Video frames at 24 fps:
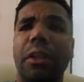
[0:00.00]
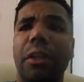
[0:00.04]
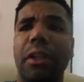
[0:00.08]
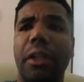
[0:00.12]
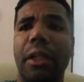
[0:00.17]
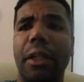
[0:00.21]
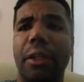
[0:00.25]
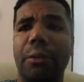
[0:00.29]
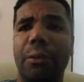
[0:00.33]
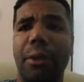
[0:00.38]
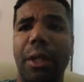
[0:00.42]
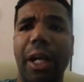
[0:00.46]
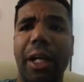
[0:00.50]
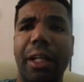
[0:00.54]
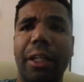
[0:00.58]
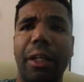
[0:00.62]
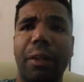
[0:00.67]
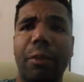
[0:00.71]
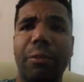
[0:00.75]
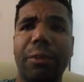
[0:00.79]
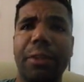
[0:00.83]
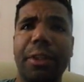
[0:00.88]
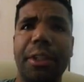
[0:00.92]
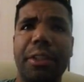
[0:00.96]
é, do
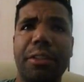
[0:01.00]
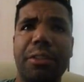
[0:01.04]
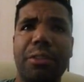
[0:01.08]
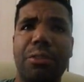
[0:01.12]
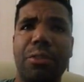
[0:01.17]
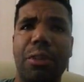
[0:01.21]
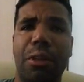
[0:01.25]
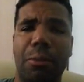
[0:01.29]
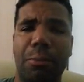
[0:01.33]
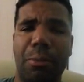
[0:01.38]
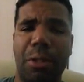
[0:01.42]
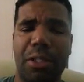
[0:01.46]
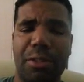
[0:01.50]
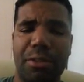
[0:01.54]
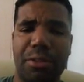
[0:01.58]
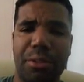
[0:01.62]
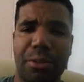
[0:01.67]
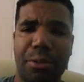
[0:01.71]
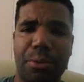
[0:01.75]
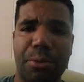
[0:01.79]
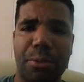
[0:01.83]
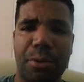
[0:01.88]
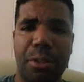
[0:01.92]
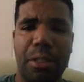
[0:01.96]
canal Nixdor
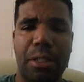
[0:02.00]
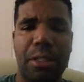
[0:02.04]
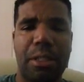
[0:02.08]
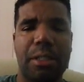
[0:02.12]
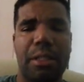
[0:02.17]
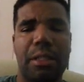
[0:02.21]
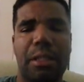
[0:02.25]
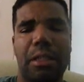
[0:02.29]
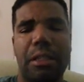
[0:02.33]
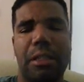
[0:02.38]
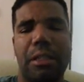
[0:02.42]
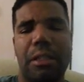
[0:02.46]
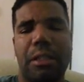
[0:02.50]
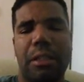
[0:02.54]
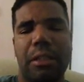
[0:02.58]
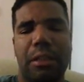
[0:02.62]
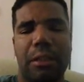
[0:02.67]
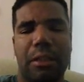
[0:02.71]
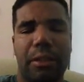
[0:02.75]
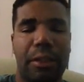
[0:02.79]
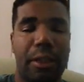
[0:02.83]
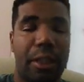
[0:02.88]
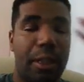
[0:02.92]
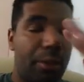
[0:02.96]
Brasil.
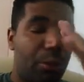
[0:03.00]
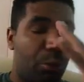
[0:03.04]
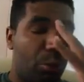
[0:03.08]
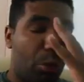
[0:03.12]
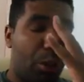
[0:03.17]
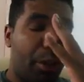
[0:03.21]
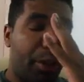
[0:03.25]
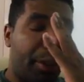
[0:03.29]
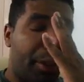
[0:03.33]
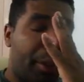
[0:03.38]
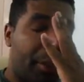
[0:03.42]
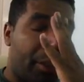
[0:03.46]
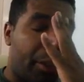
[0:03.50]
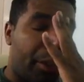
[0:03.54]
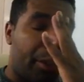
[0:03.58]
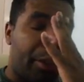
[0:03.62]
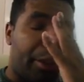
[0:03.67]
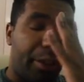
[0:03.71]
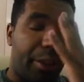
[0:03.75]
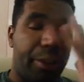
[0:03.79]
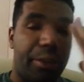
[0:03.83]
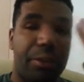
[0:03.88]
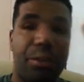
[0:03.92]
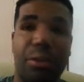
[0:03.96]
E é isso aí,
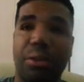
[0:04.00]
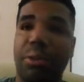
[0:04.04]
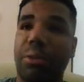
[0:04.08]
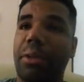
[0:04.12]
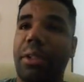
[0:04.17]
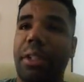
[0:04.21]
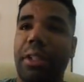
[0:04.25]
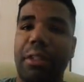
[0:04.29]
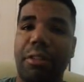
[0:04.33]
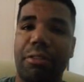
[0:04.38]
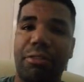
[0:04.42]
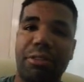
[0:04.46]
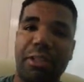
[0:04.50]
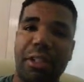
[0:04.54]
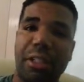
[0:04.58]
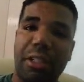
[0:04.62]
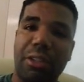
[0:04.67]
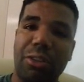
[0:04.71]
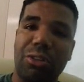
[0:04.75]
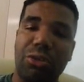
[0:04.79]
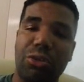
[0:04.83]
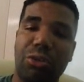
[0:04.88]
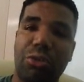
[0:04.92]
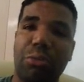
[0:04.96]
galera, é isso que eu queria
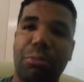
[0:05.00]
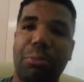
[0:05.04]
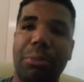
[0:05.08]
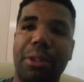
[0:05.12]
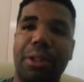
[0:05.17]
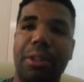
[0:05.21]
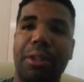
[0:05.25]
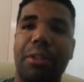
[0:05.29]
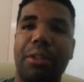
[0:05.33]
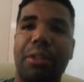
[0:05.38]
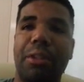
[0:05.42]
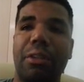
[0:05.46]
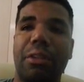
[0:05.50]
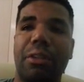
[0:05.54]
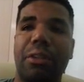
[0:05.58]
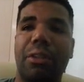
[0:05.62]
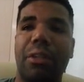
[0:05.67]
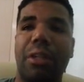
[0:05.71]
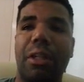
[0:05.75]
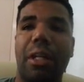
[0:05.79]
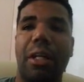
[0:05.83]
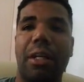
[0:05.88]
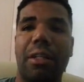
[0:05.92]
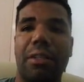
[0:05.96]
falar sobre
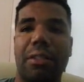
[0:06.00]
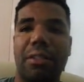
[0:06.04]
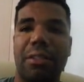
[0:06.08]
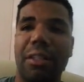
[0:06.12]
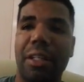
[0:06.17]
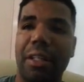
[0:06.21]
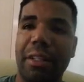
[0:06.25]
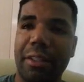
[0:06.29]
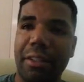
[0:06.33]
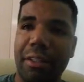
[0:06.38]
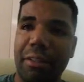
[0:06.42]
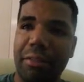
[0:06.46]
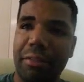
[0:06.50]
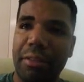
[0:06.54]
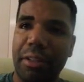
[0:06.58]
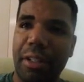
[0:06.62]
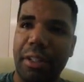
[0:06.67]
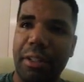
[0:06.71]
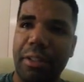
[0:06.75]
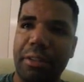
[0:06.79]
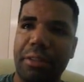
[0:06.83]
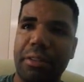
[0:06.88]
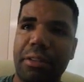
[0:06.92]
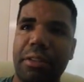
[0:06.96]
a série
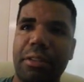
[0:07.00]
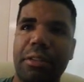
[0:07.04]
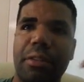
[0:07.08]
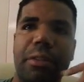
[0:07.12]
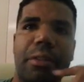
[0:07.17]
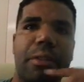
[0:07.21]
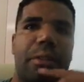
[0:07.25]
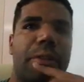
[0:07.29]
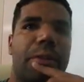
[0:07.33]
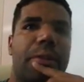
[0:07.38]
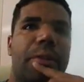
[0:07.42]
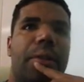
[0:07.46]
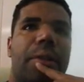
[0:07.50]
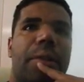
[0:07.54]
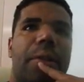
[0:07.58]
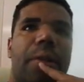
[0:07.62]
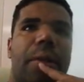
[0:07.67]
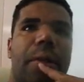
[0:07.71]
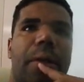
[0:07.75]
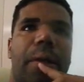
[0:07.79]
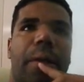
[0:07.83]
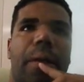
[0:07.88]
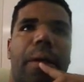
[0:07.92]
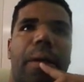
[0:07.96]
Evidência.
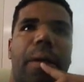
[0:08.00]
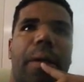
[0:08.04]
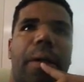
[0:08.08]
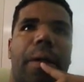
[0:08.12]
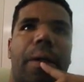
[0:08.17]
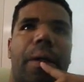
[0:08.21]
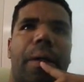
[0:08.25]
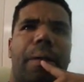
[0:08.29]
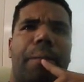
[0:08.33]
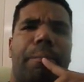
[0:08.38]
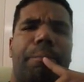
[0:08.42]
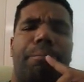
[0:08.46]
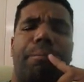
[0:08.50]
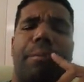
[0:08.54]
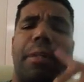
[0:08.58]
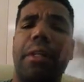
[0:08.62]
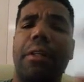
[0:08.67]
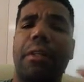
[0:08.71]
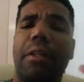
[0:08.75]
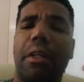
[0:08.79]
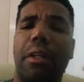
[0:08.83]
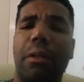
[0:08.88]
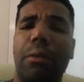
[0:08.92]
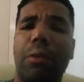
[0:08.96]
É,
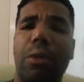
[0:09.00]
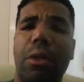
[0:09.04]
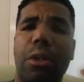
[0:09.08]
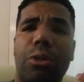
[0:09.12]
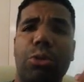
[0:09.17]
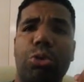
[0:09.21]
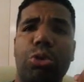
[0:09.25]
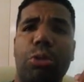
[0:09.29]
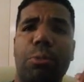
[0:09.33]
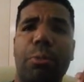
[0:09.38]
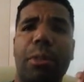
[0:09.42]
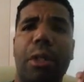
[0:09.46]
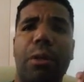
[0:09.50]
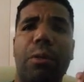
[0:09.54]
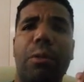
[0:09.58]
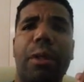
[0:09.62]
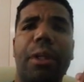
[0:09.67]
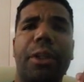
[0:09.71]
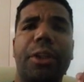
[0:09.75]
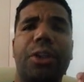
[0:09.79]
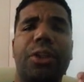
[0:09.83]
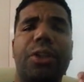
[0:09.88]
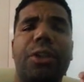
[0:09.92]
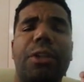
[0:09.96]
agora sobre a
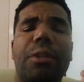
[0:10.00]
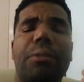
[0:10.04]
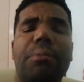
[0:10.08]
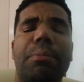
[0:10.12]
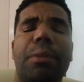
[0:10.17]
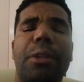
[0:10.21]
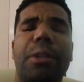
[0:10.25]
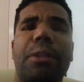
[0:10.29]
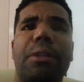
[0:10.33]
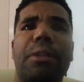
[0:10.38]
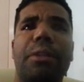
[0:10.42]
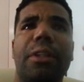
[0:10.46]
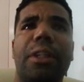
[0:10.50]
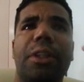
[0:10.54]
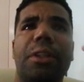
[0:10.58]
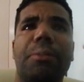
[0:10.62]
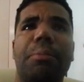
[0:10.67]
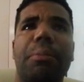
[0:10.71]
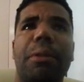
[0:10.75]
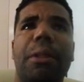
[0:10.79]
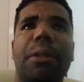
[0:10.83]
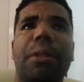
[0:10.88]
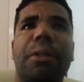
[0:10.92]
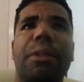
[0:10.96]
corrente da ban das
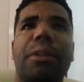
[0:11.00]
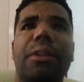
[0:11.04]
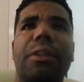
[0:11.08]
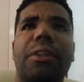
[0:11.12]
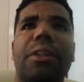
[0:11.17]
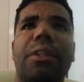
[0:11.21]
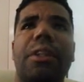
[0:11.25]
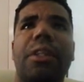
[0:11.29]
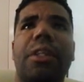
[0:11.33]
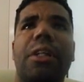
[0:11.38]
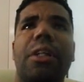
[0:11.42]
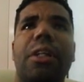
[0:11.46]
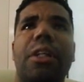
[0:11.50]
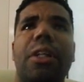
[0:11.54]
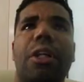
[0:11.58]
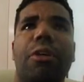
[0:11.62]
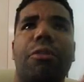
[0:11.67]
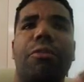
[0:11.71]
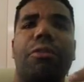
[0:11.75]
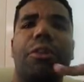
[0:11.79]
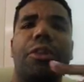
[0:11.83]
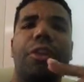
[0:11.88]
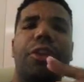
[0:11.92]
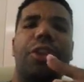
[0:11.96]
bandas, eu
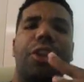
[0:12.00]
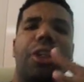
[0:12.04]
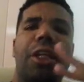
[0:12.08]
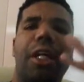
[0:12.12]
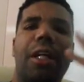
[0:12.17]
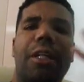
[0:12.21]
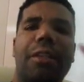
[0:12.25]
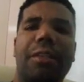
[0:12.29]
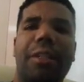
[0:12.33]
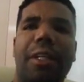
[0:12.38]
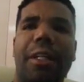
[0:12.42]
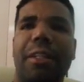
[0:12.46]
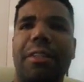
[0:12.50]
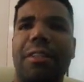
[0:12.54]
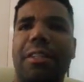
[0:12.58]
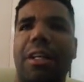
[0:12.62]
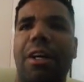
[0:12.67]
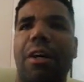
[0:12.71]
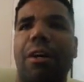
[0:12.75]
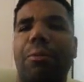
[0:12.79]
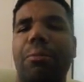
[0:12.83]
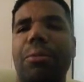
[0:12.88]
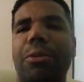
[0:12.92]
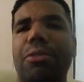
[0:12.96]
vou indicar três
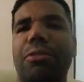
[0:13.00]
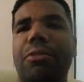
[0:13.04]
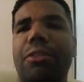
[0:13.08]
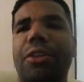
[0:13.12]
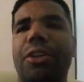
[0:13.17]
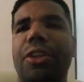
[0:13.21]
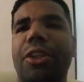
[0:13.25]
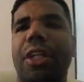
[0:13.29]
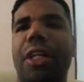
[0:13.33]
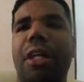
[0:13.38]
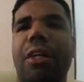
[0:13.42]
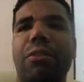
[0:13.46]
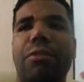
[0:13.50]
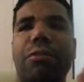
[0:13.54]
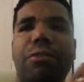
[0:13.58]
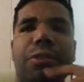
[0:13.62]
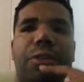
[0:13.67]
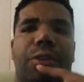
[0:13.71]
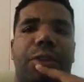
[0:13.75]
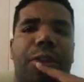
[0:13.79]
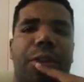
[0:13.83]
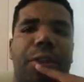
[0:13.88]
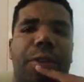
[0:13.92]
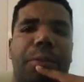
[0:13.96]
álbuns e vou indicar um
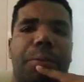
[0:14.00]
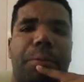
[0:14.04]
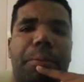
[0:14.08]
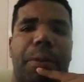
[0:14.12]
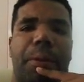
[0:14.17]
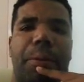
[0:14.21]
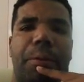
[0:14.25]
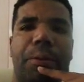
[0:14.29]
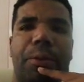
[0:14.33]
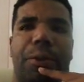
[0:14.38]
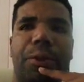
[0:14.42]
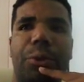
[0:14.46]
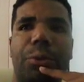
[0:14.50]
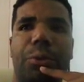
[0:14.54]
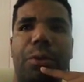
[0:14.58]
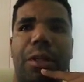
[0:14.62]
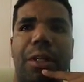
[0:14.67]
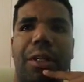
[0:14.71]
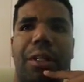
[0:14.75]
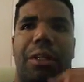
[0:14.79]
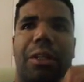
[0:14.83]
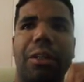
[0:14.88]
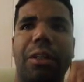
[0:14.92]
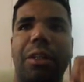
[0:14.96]
vlogueiro para continuar.